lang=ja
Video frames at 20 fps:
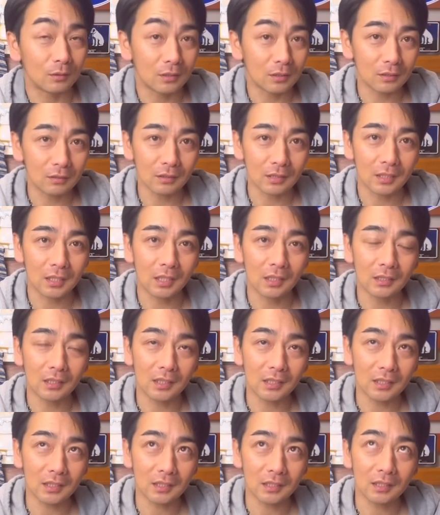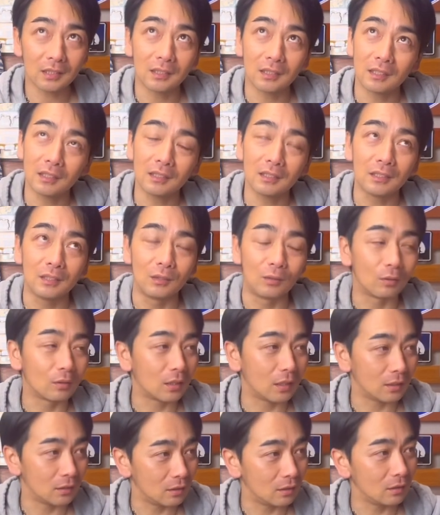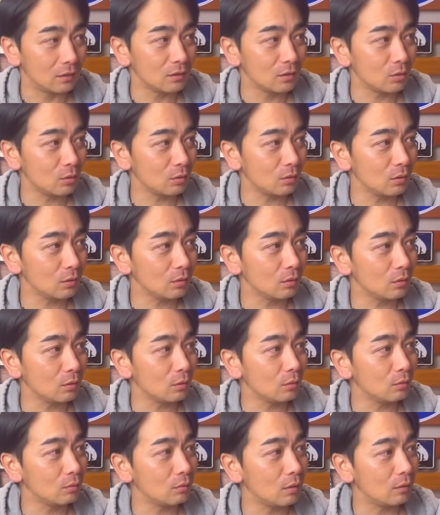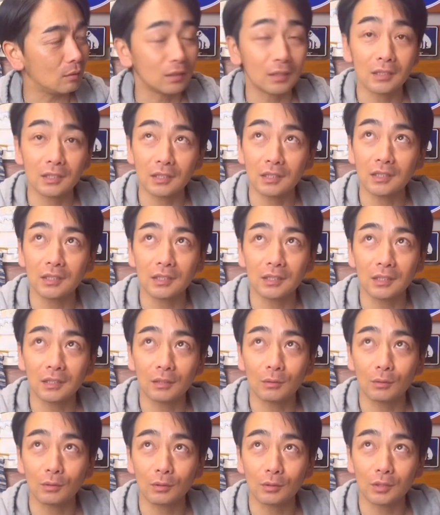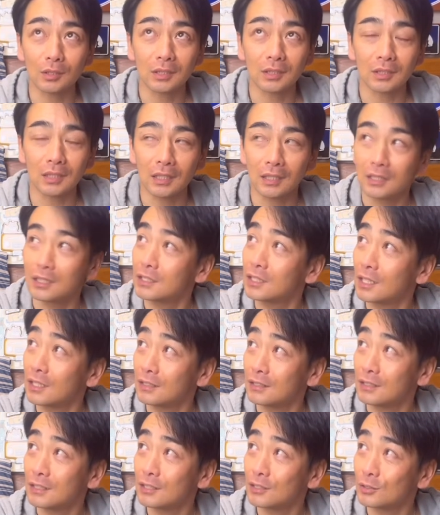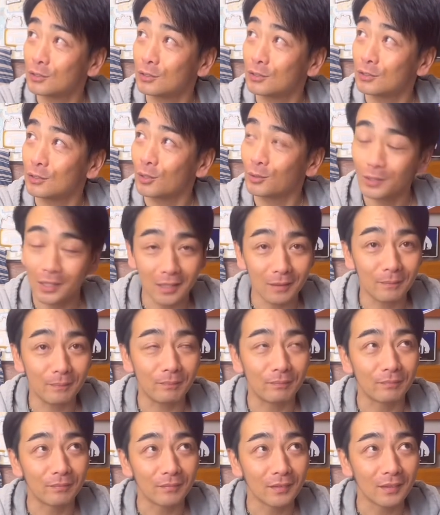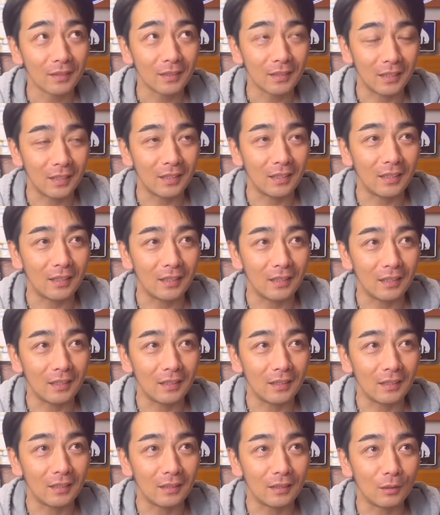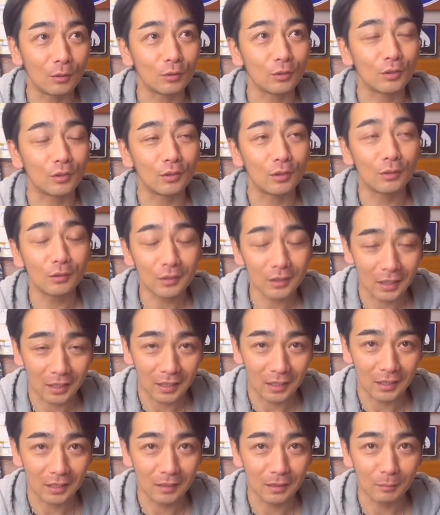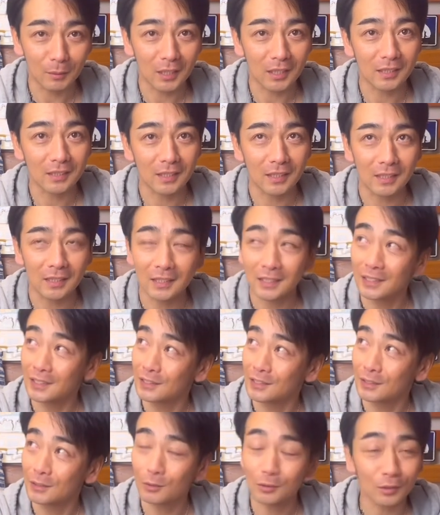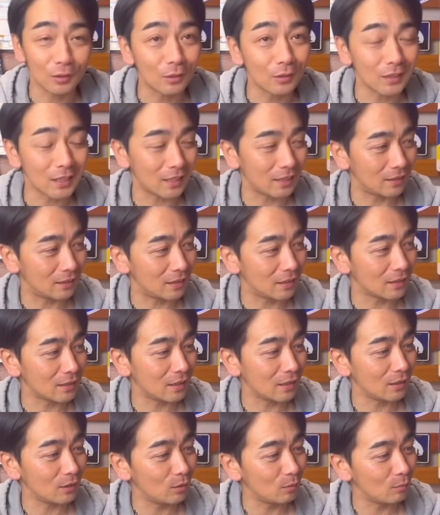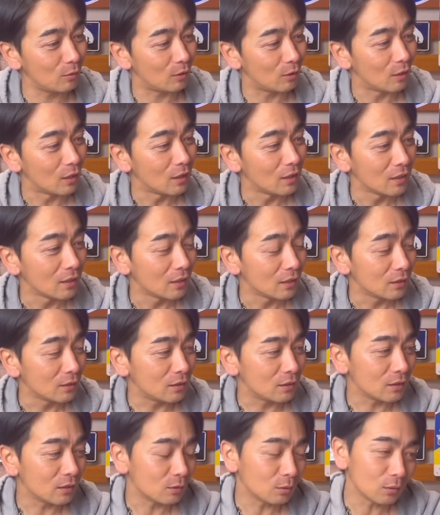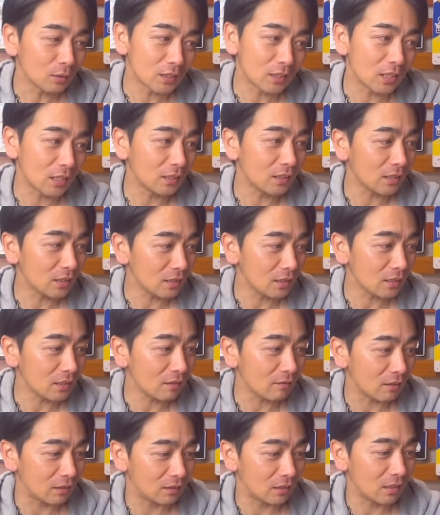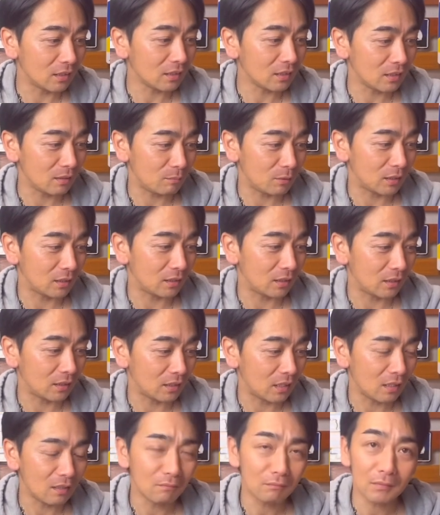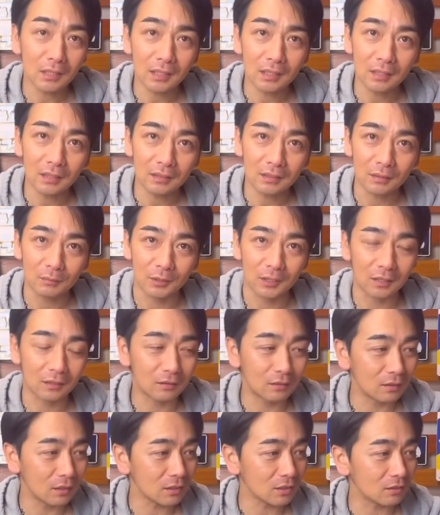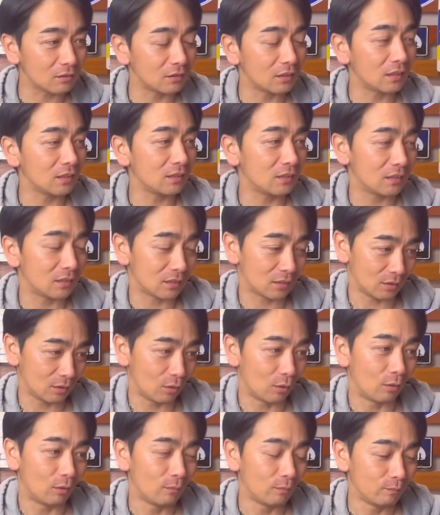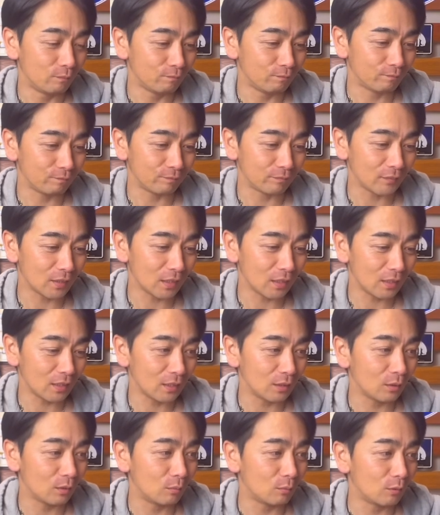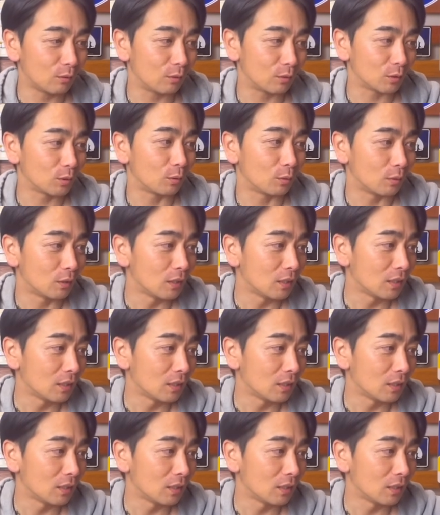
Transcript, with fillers: 実は世代じゃないのかなちょっと上、私今年、え2024年、えー、44歳、今現在1月44歳なんですけれども、実はそんな世代ではないみたいで、あんまりガンダムって詳しくないんですよ。うん。だけれども、そう。